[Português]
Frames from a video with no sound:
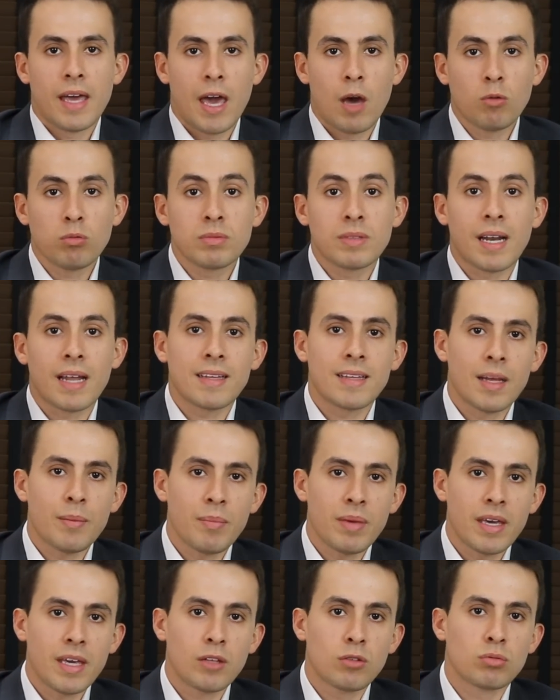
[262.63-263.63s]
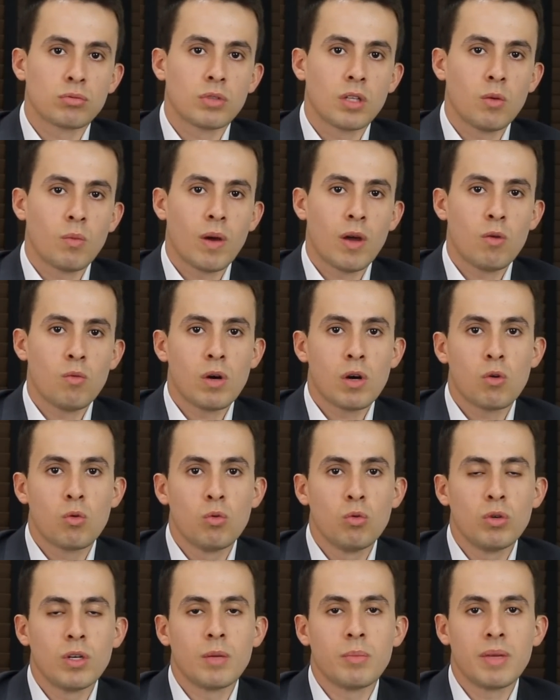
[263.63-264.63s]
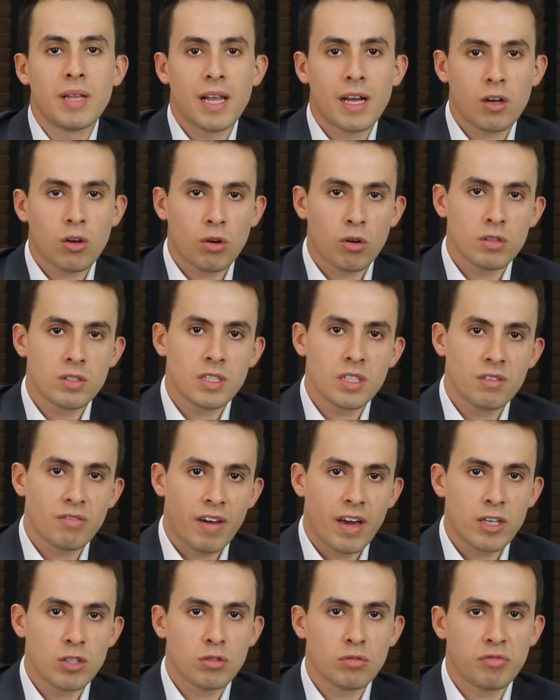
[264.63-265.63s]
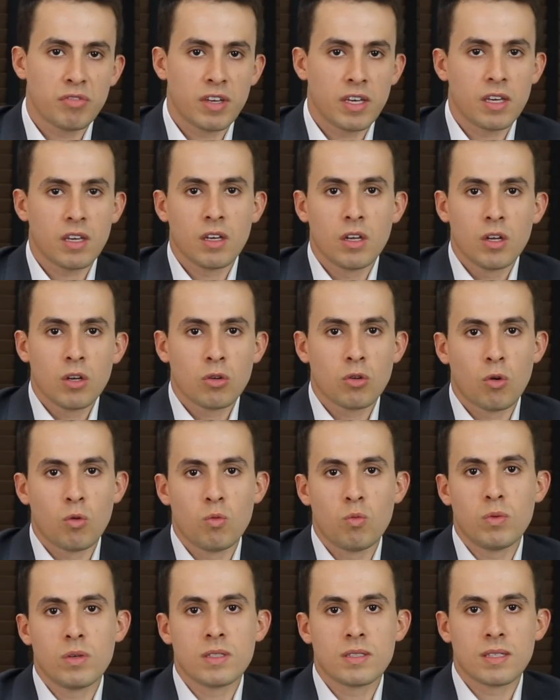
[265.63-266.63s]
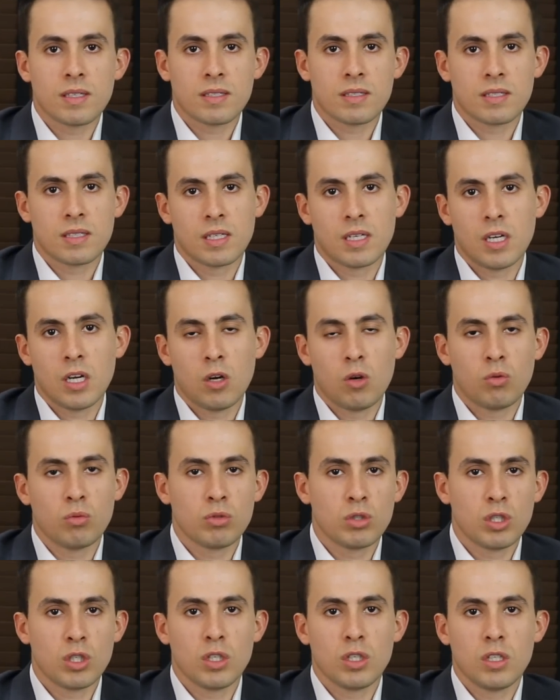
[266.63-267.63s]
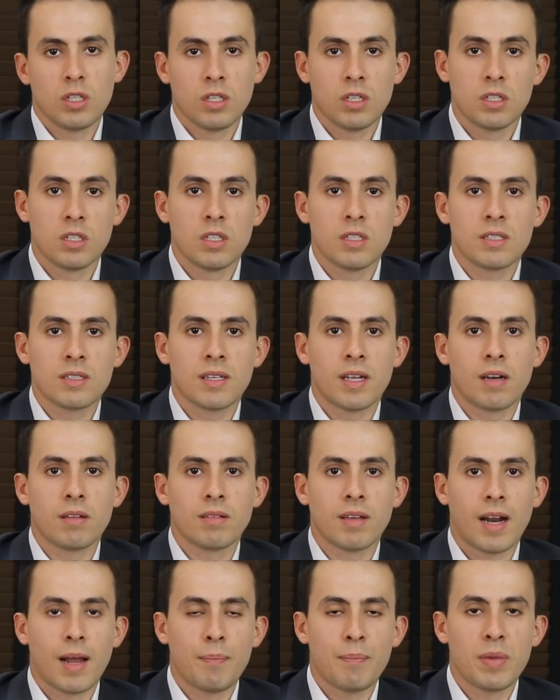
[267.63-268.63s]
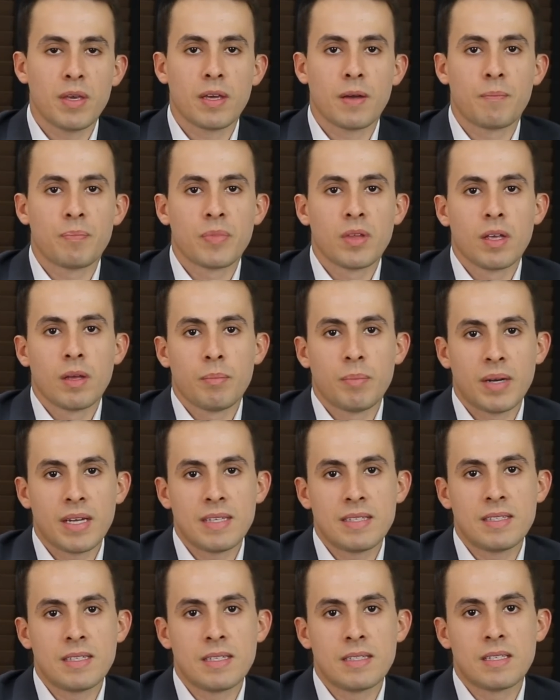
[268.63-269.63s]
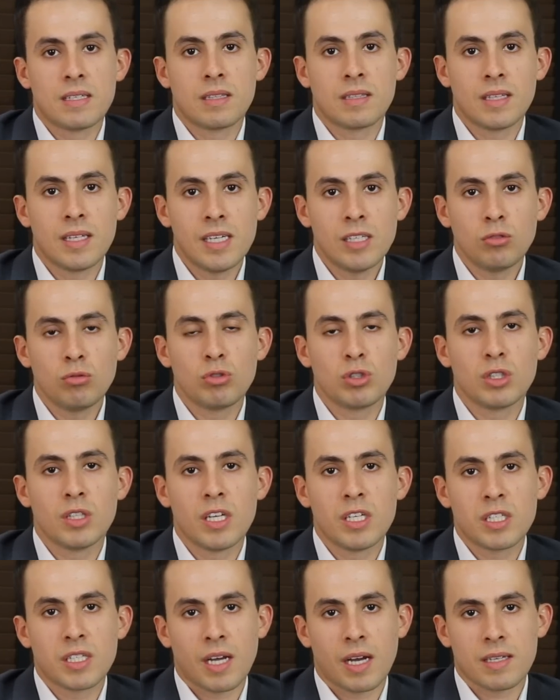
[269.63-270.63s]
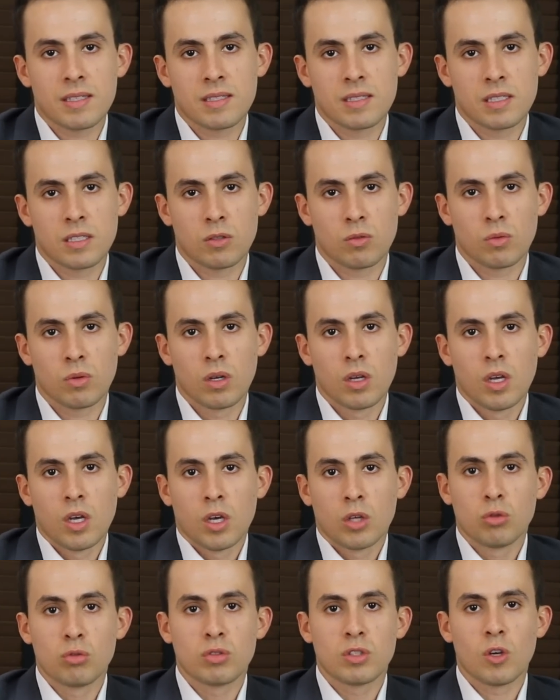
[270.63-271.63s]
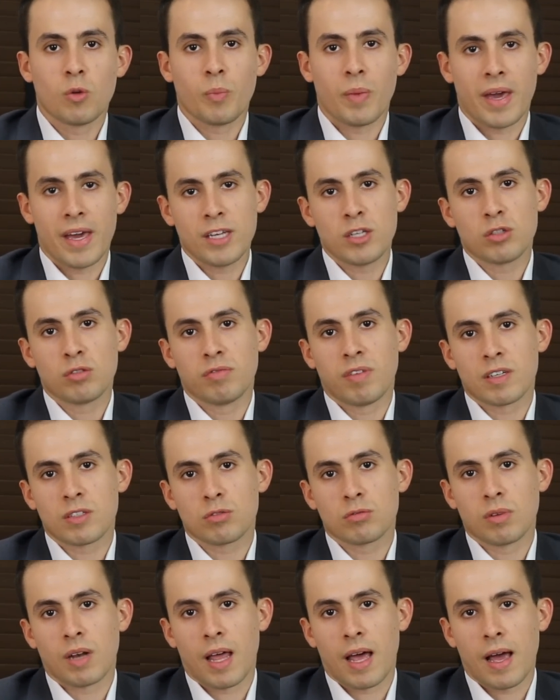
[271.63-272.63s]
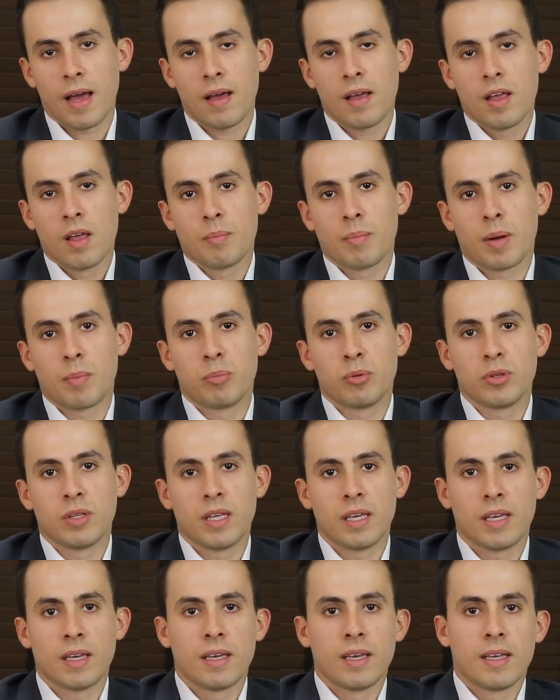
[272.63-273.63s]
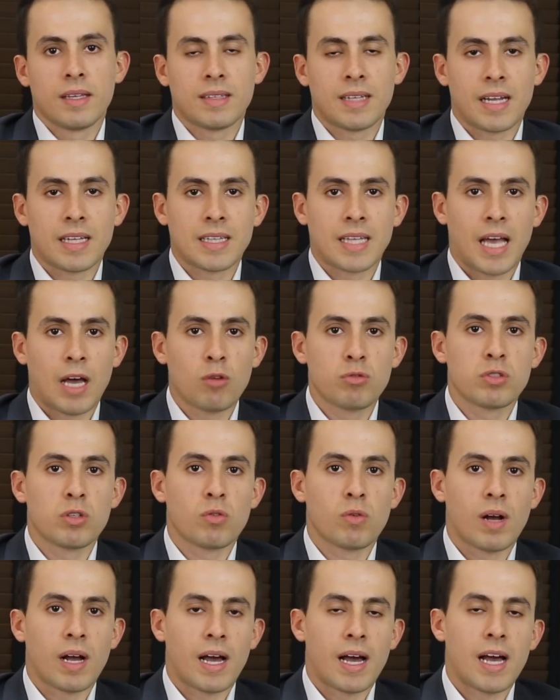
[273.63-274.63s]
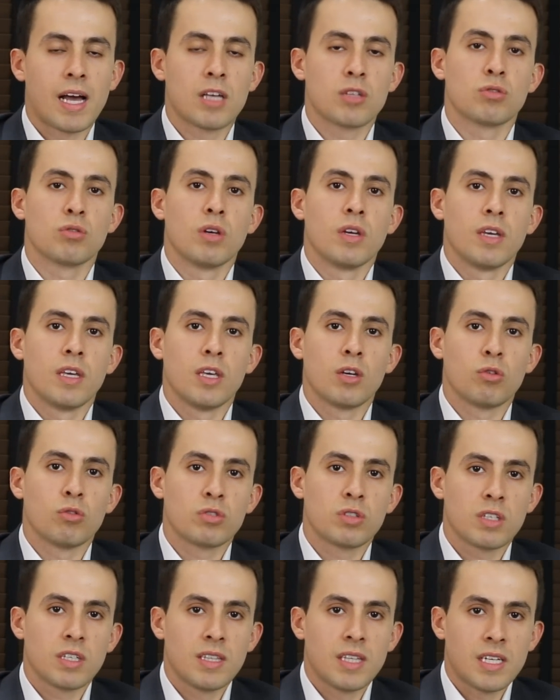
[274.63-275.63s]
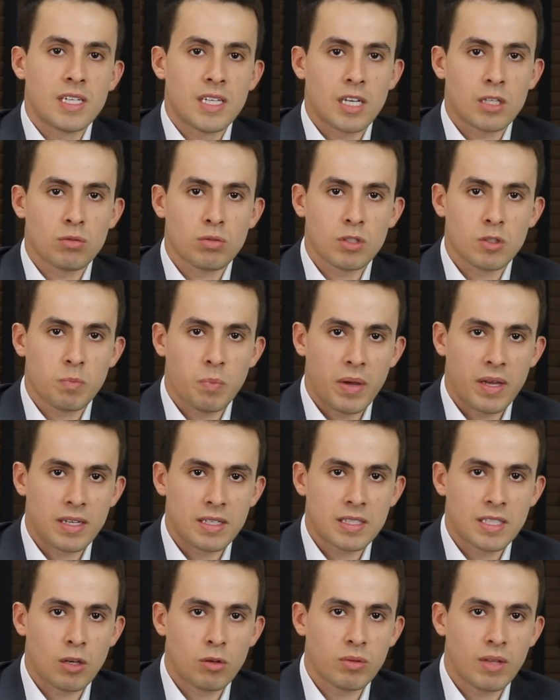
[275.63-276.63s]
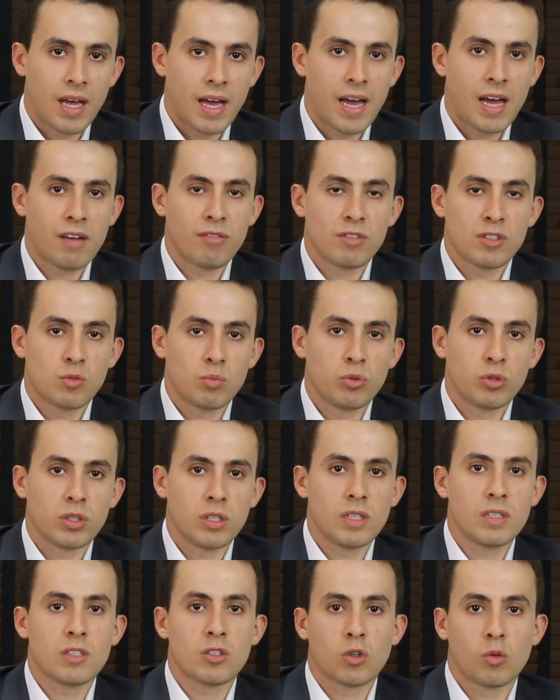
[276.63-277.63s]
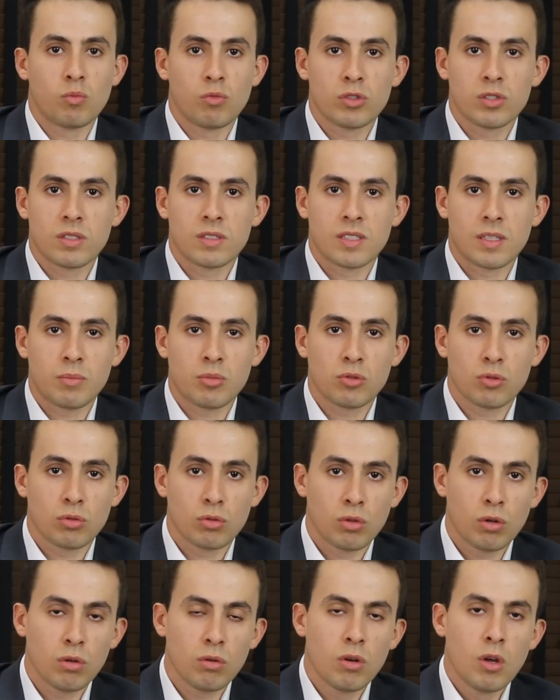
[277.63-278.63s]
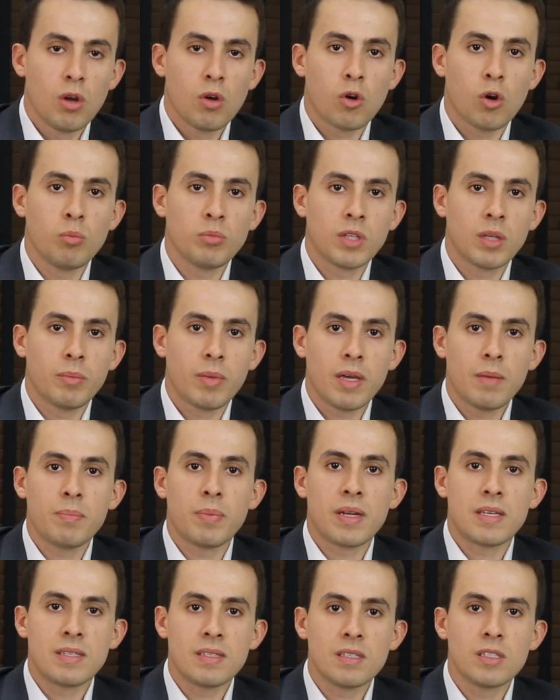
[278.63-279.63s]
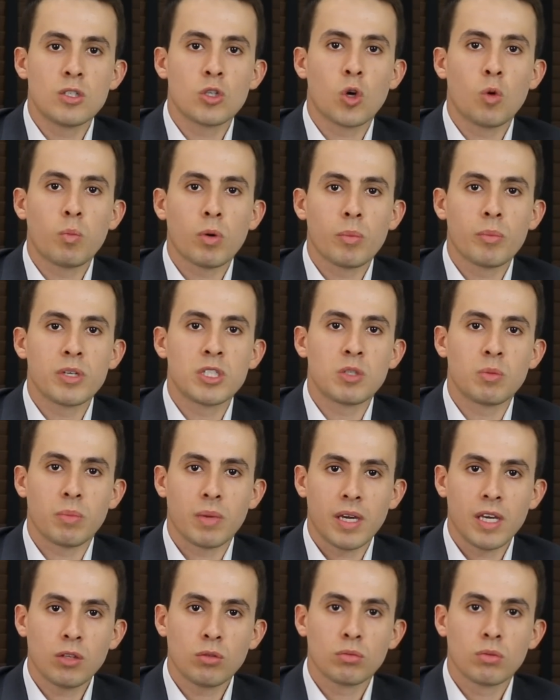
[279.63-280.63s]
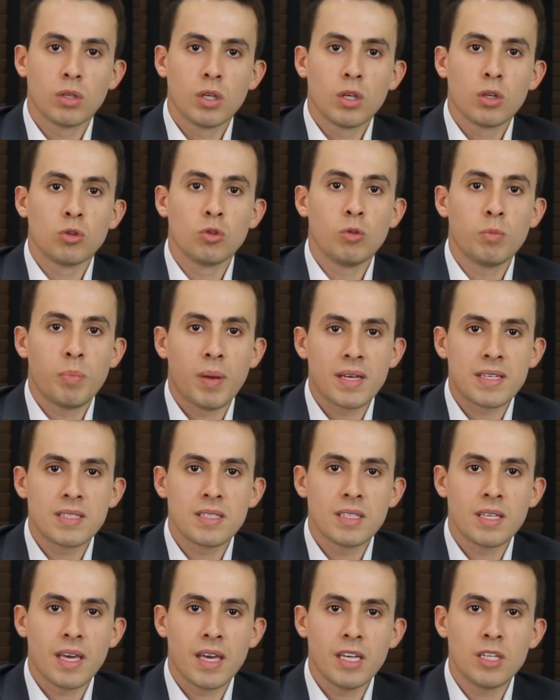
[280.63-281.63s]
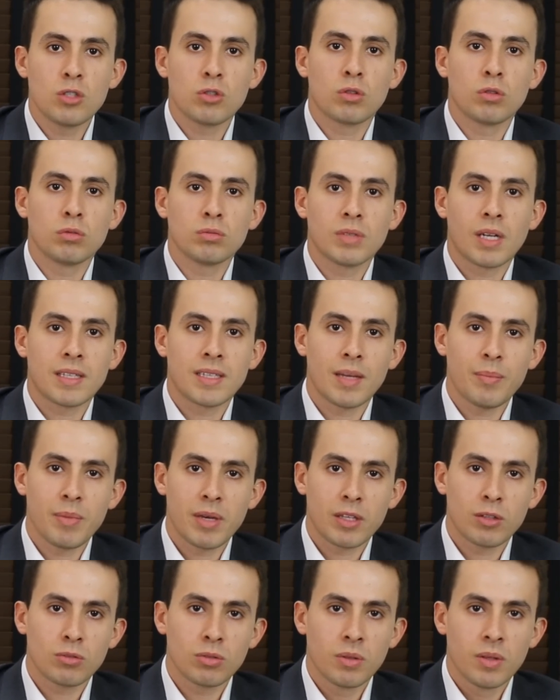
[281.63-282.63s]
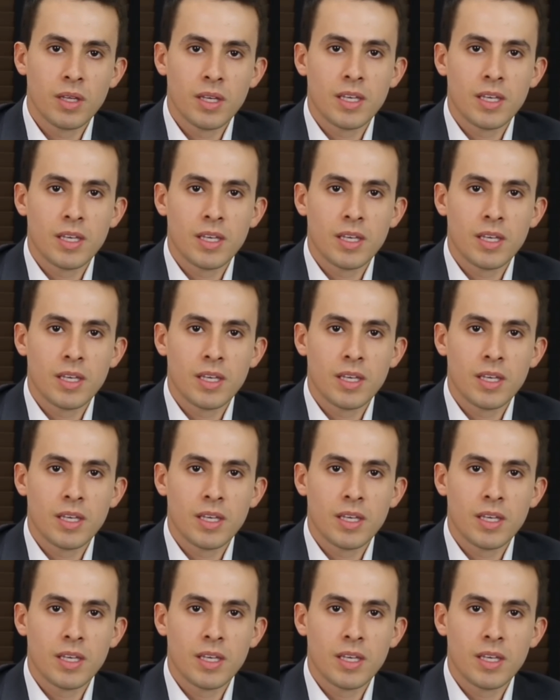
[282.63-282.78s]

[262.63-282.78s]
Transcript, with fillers: É um tratamento, não é uma cura milagrosa que vai resolver com uma sessão de, de escleroterapia. Precisa tanto de dedicação do seu médico vascular para poder tratar o seu caso e conseguir deixar as suas pernas saudáveis, bonitas, como você sempre sonhou, como também precisa de comprometimento do paciente com o tratamento.